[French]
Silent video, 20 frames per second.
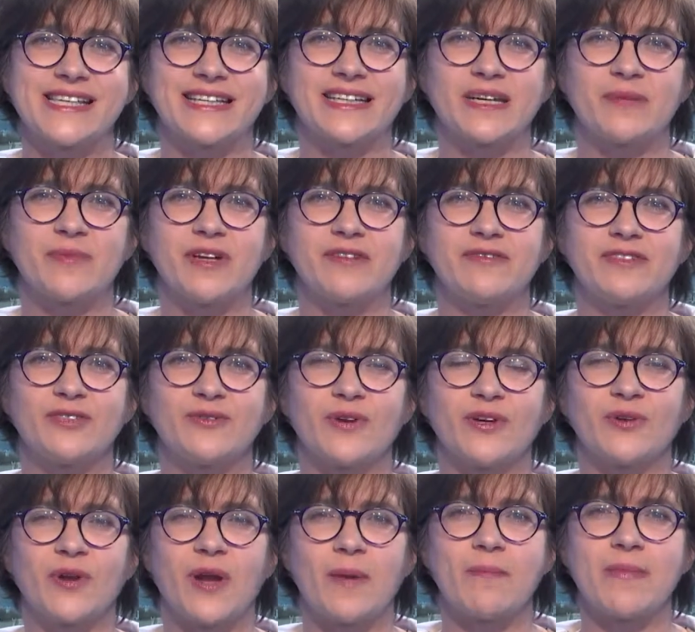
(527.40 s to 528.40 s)
sa très belle victoire
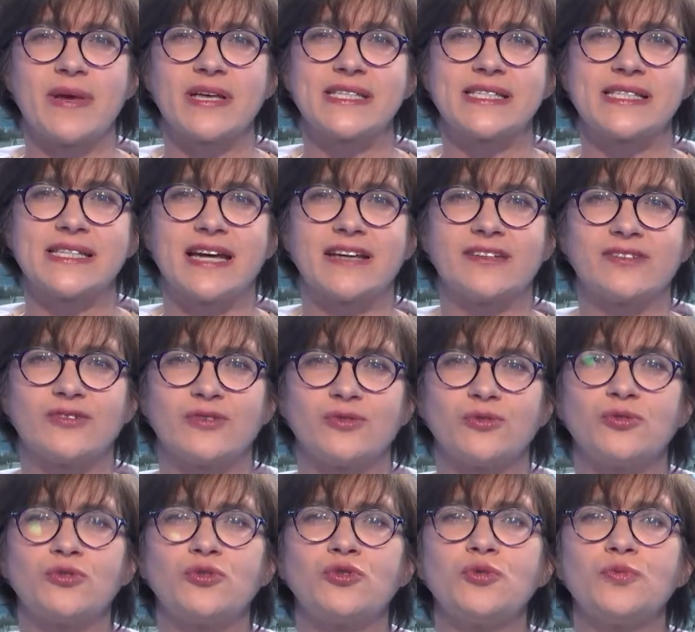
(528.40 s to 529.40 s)
dans la mass-start
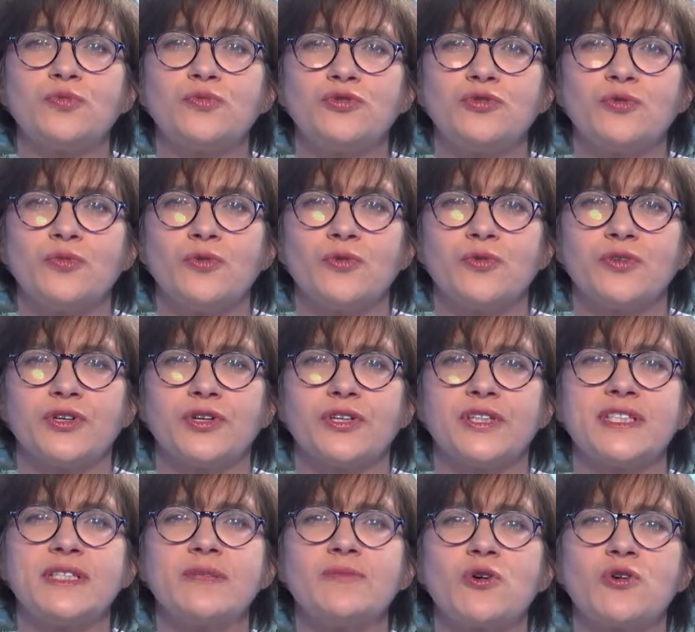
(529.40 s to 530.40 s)
de Coupe du Monde
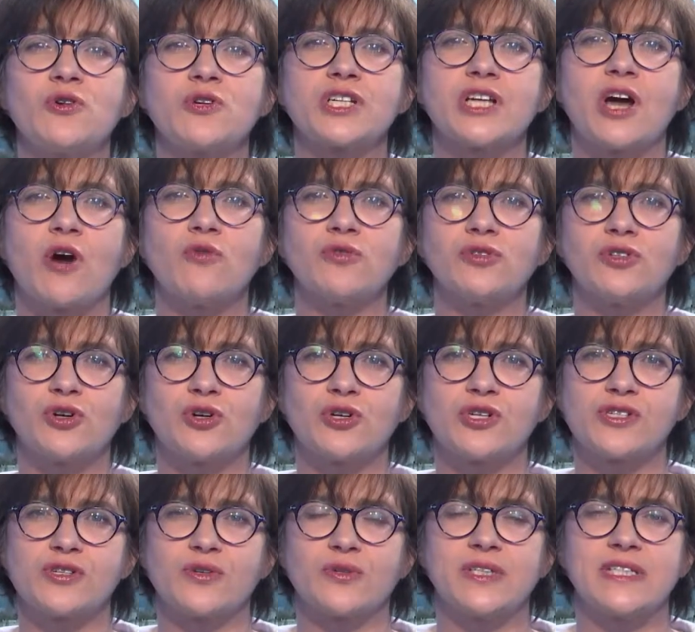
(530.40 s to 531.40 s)
dimanche à
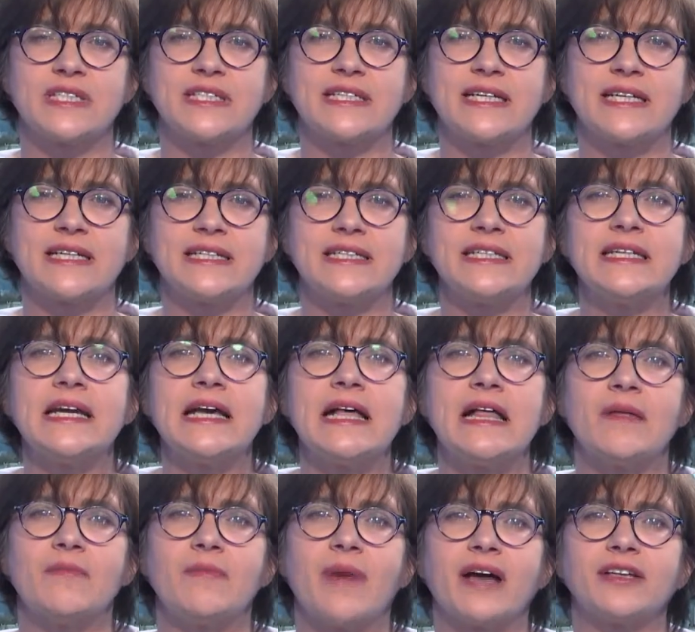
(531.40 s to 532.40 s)
Antols en Italie,
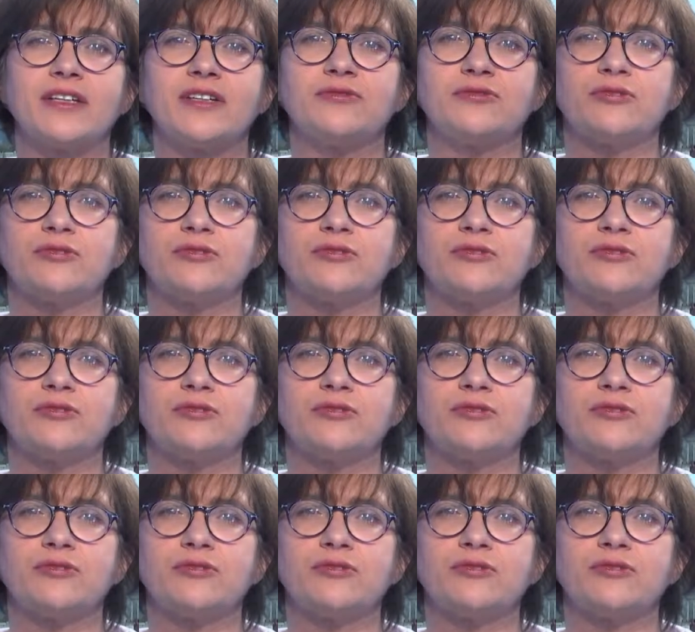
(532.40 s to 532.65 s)
Martin